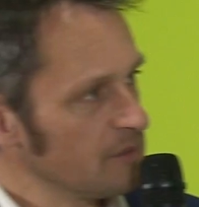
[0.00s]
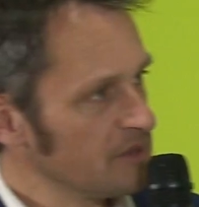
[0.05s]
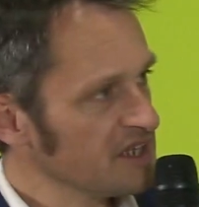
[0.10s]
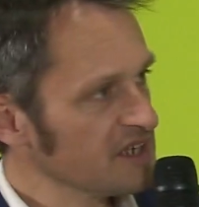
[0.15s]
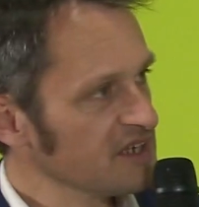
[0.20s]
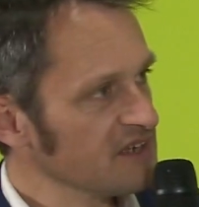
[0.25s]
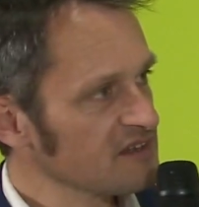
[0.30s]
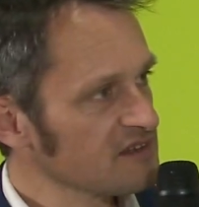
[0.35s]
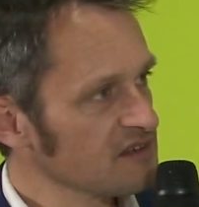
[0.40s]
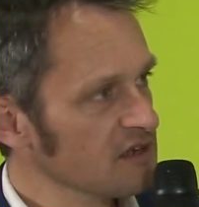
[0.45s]

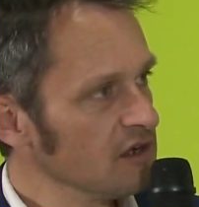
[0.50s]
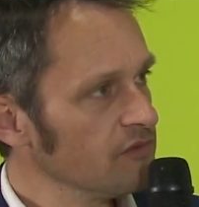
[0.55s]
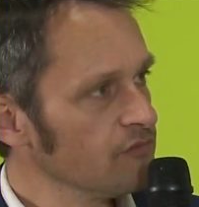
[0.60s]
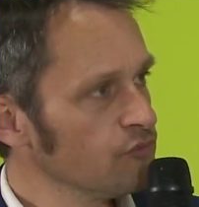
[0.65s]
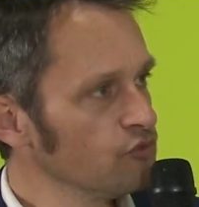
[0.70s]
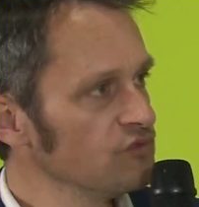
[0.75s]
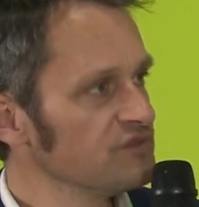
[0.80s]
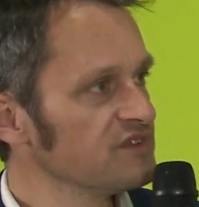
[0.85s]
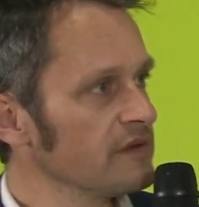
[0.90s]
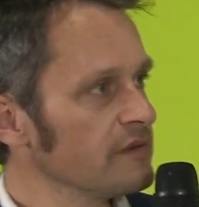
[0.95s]
Madagascar,
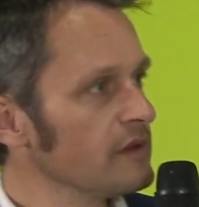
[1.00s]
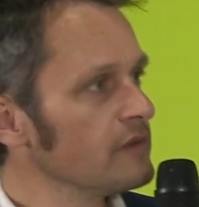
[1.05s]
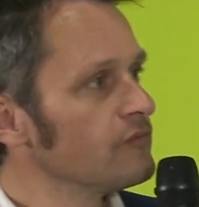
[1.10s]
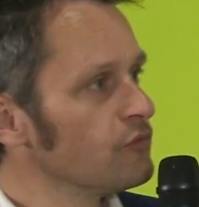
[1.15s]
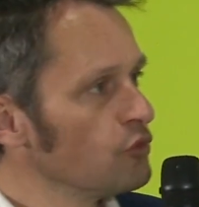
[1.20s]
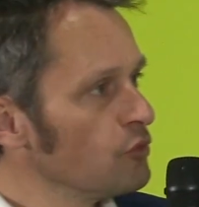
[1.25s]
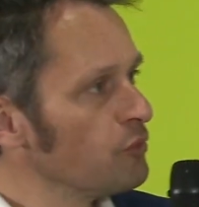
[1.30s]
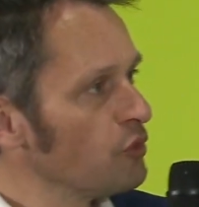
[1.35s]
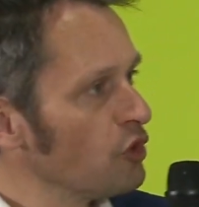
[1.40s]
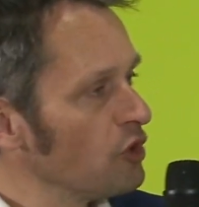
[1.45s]
vous, vous avez
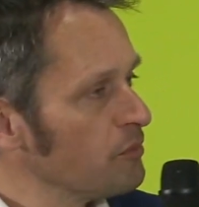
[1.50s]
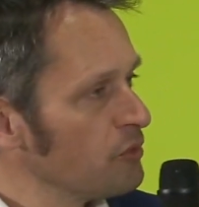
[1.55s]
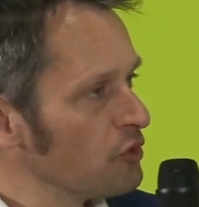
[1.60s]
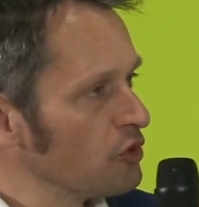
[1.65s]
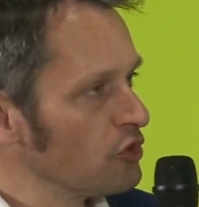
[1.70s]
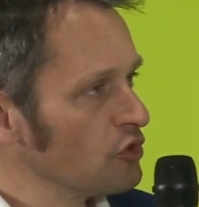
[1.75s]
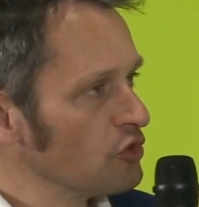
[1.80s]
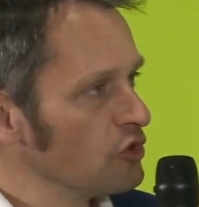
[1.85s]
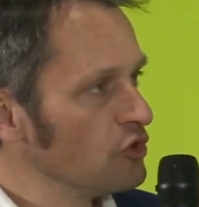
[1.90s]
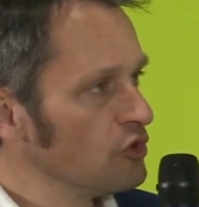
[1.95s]
vos
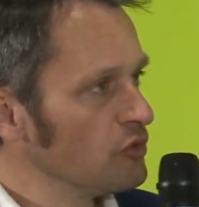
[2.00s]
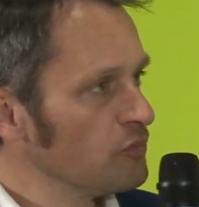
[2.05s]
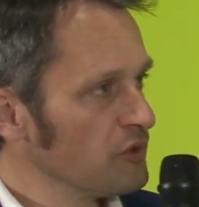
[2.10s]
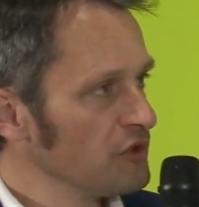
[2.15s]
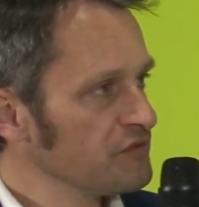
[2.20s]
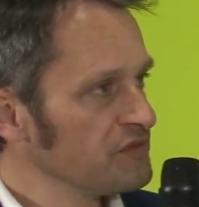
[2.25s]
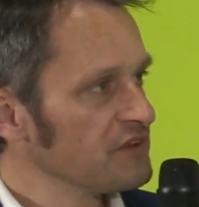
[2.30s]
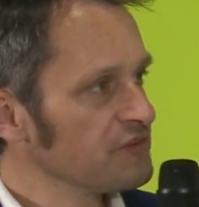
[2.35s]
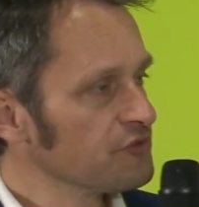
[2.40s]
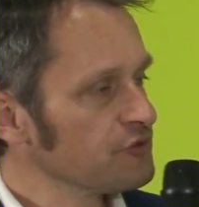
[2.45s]
propres euh,
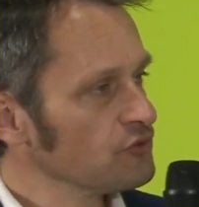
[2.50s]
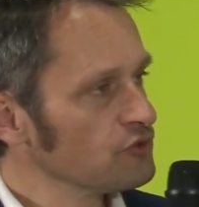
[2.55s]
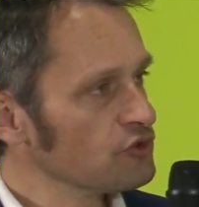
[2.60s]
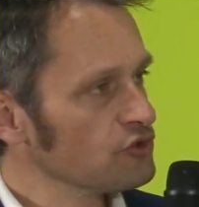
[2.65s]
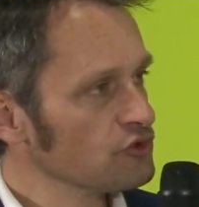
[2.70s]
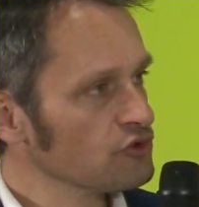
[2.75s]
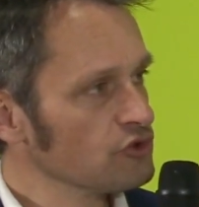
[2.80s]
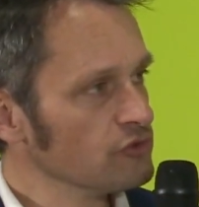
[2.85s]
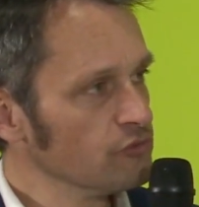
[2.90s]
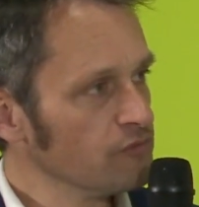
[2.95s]
plantations
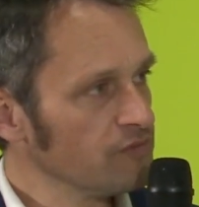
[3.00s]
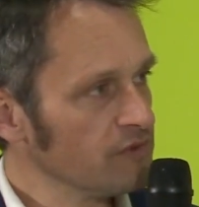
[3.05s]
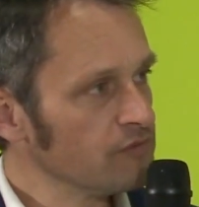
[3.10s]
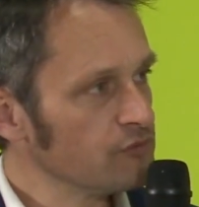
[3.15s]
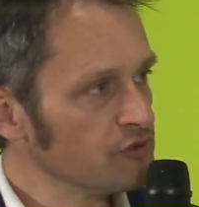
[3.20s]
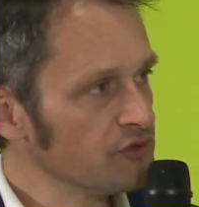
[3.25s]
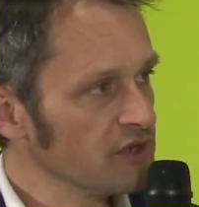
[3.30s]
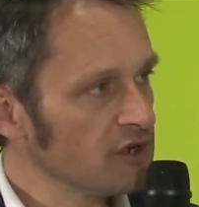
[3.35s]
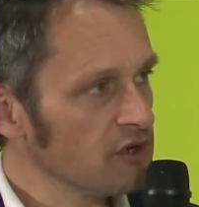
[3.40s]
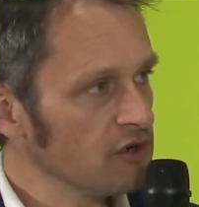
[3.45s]
que, que vous faites
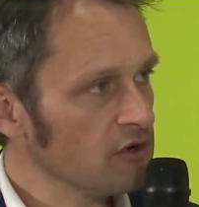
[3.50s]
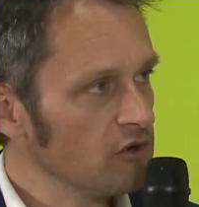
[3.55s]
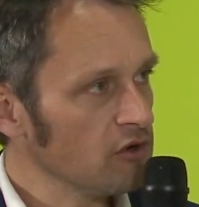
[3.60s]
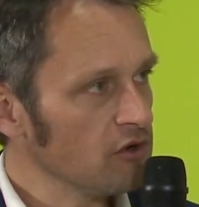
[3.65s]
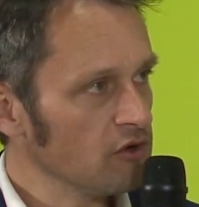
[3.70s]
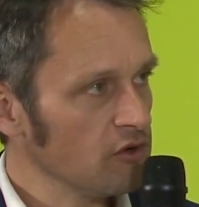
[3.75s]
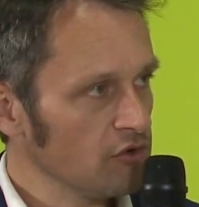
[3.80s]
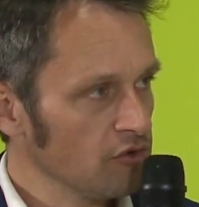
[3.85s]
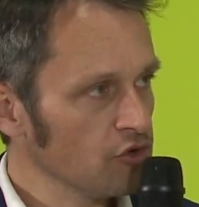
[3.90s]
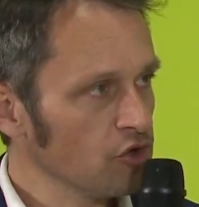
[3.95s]
venir
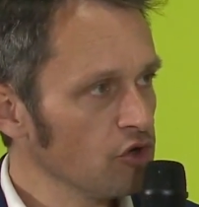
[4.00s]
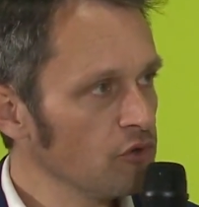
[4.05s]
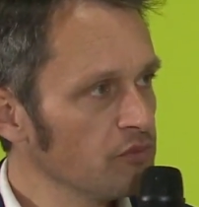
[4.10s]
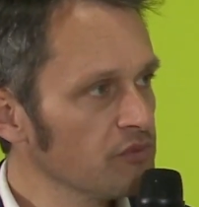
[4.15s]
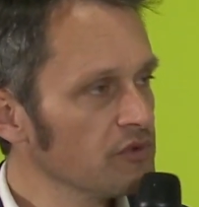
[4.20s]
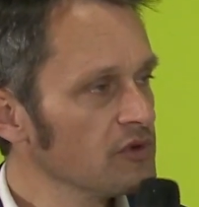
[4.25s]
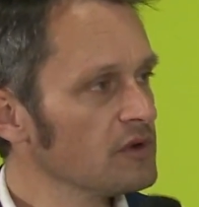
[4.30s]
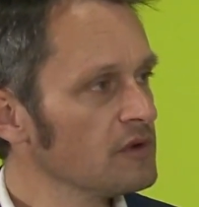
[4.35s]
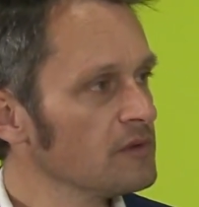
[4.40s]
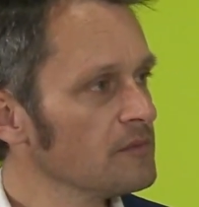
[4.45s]
en,
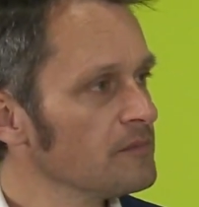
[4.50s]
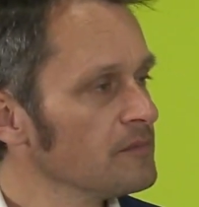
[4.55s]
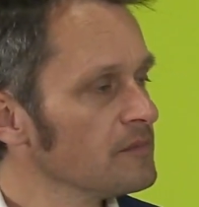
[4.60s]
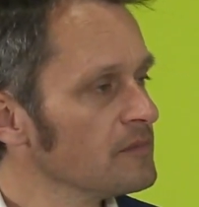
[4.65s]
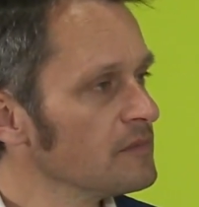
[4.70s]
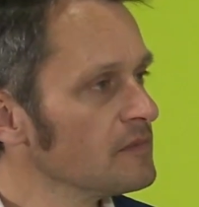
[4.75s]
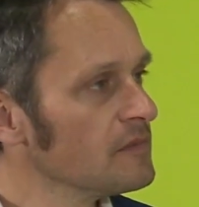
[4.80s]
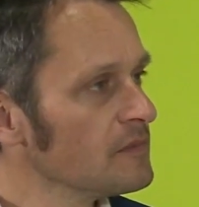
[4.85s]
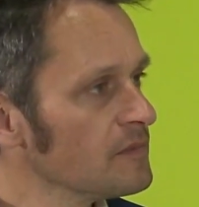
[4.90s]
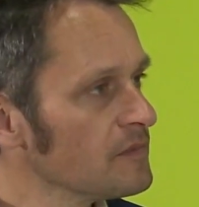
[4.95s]
Europe oh Oui,
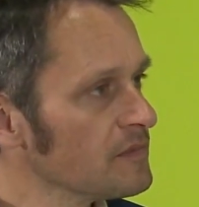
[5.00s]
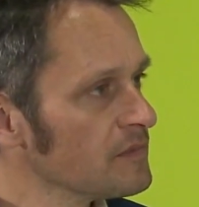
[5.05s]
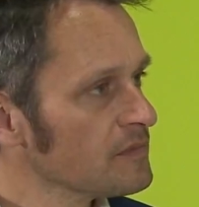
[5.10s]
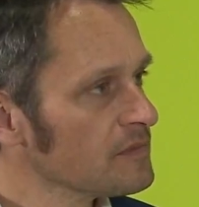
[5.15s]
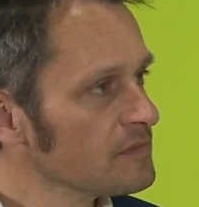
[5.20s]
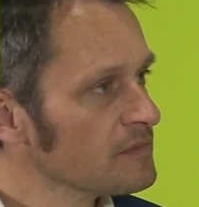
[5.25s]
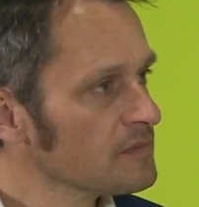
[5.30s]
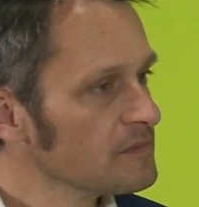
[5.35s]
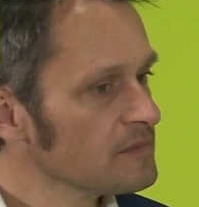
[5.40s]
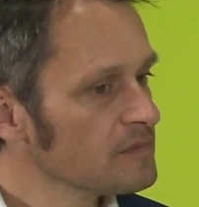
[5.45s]
c'est notre
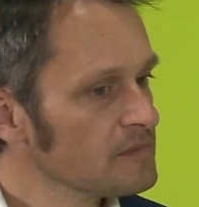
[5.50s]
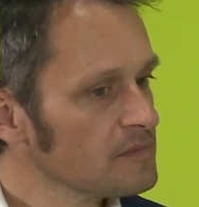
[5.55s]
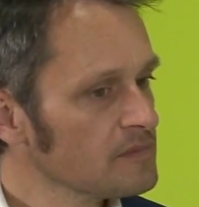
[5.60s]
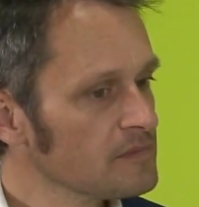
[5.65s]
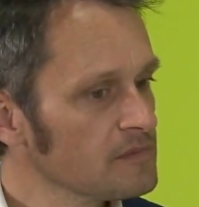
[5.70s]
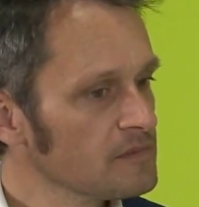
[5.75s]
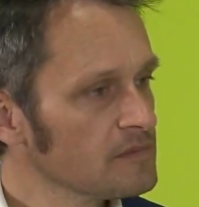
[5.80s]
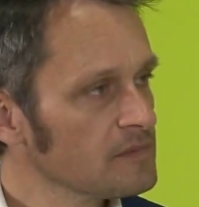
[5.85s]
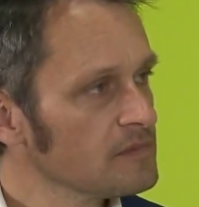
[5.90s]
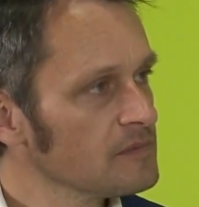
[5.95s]
propre plantation.